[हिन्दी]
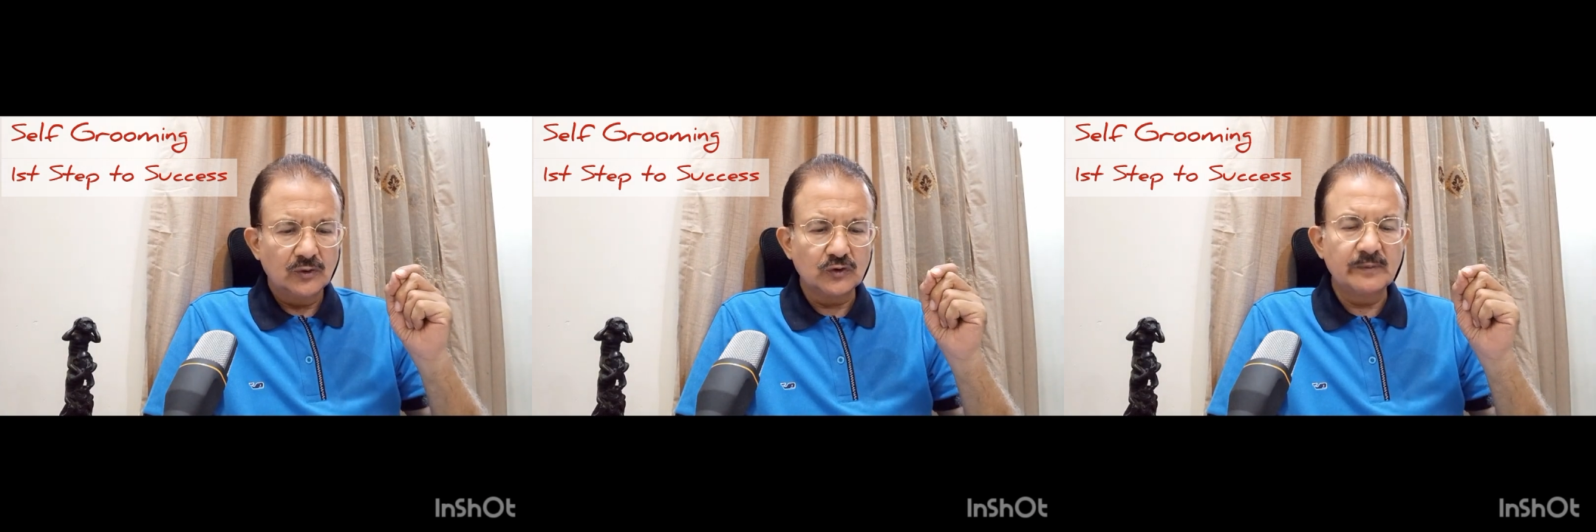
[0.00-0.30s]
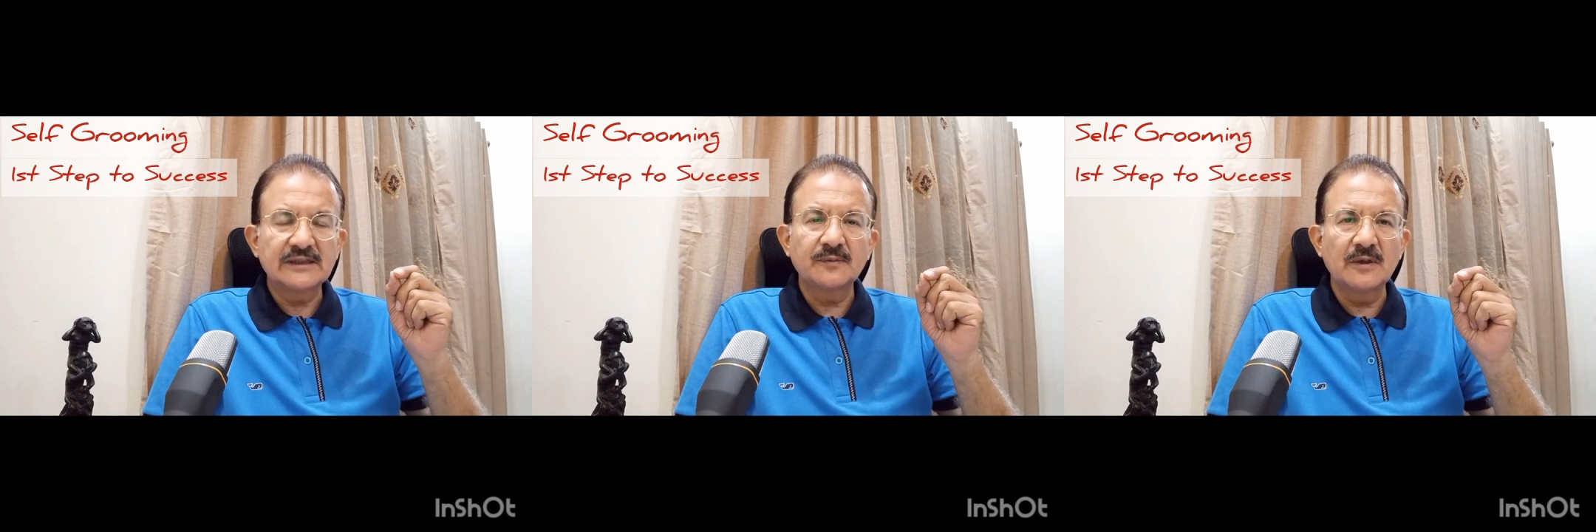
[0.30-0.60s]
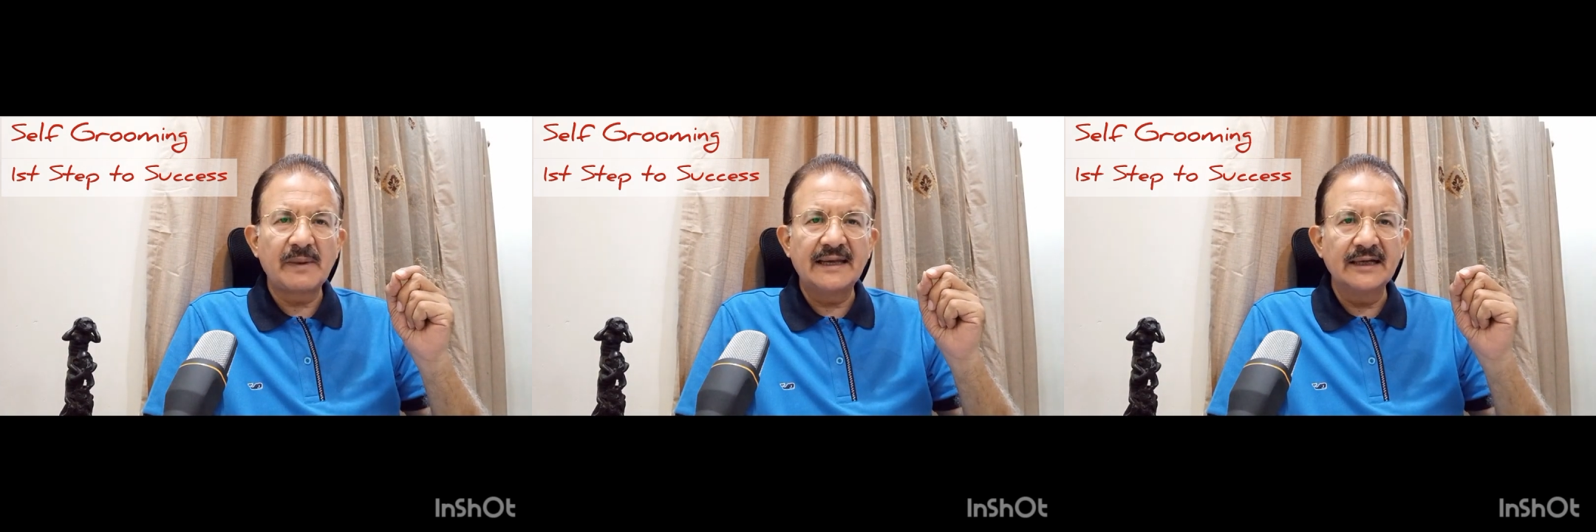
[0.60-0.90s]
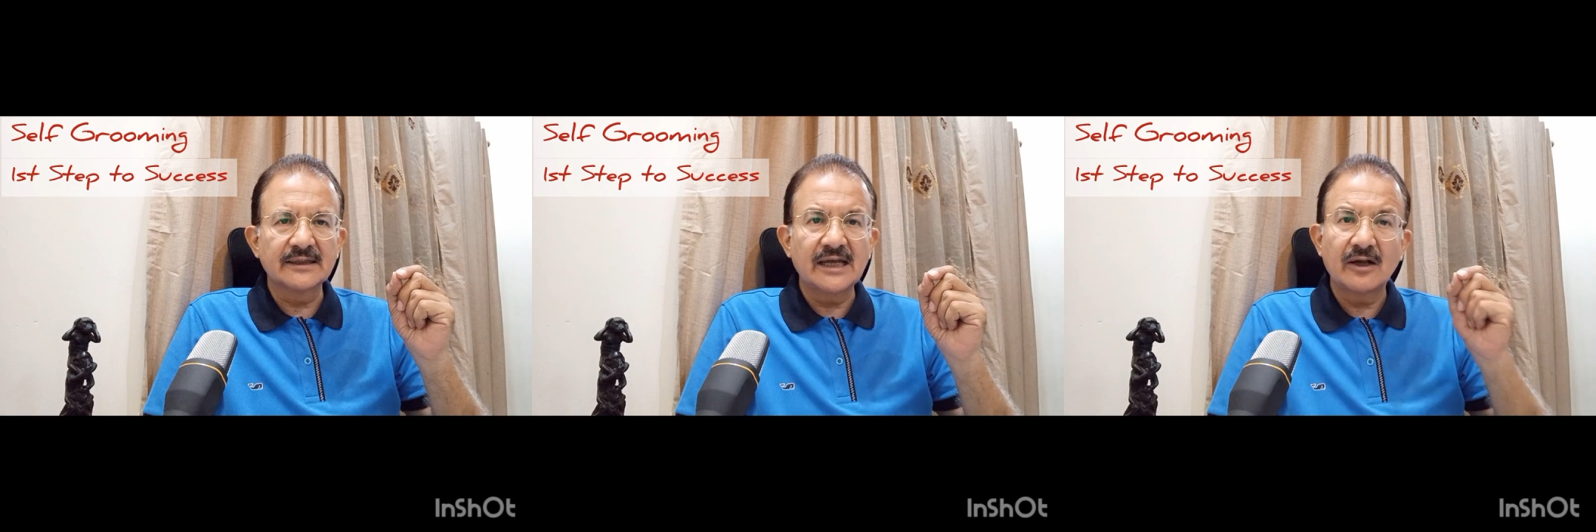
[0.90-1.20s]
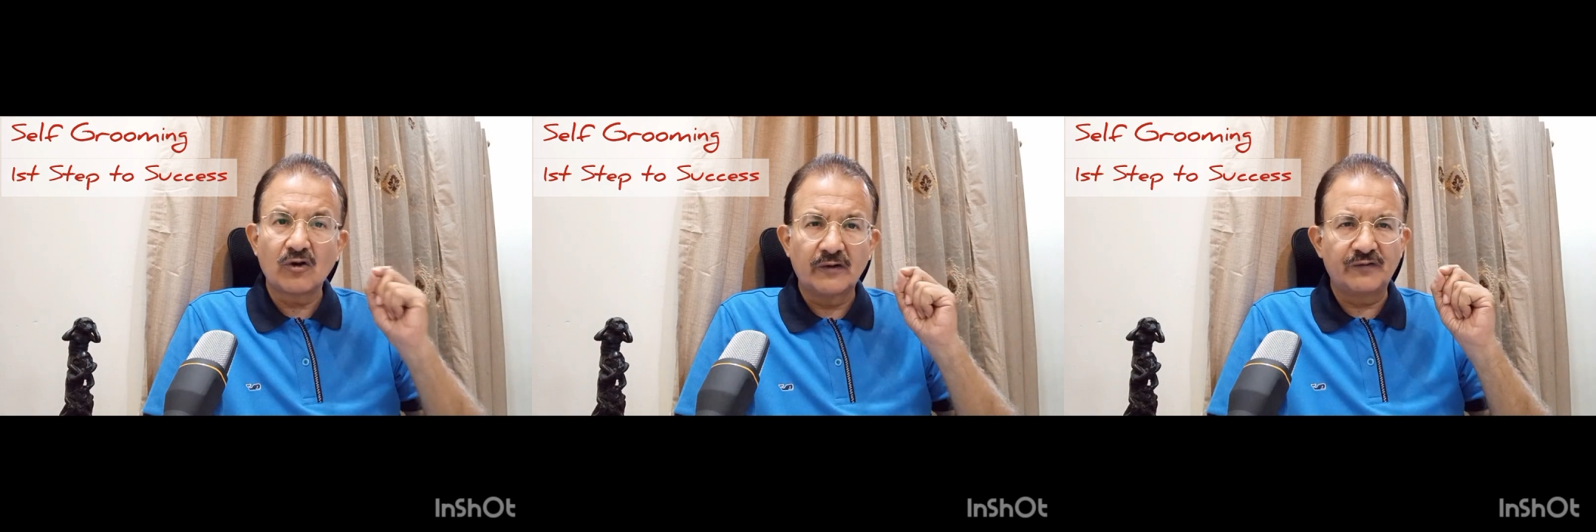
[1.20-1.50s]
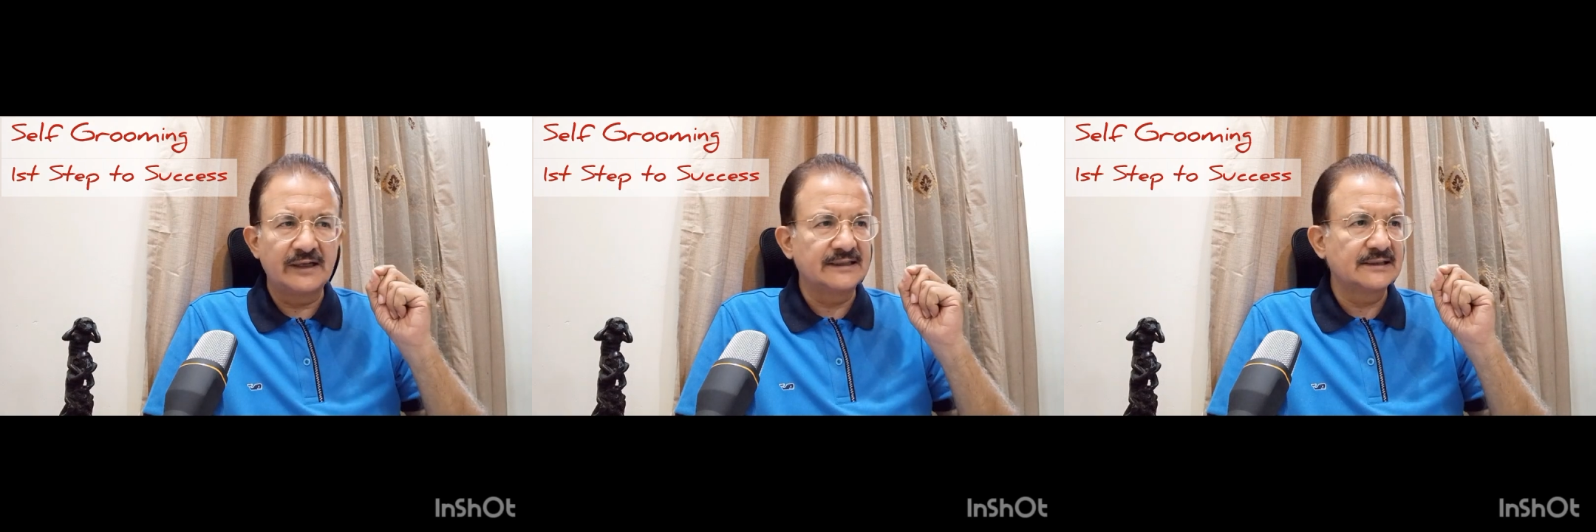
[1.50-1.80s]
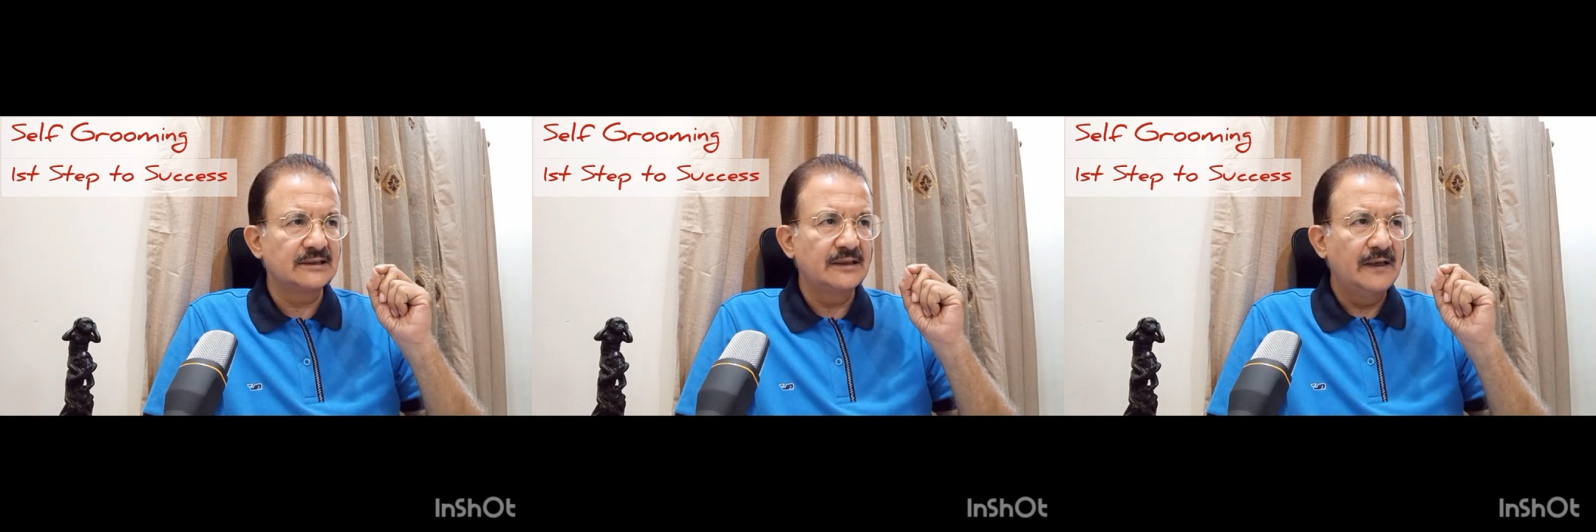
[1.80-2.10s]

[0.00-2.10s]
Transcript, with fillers: उसमें सबसे पहले आता है कॉन्फिडेंस